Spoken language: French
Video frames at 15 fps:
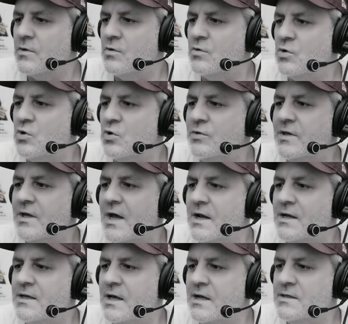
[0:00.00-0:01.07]
le côté
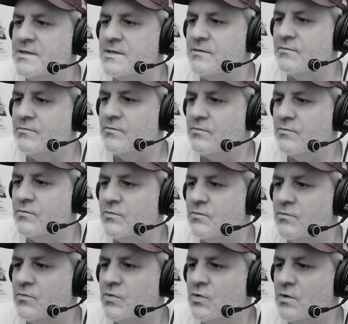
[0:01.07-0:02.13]
aliens
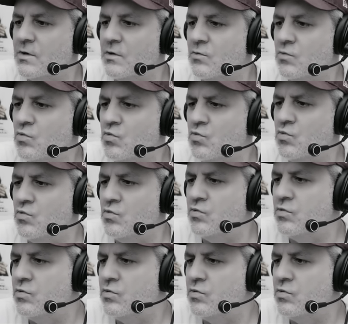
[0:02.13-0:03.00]
de, ouh,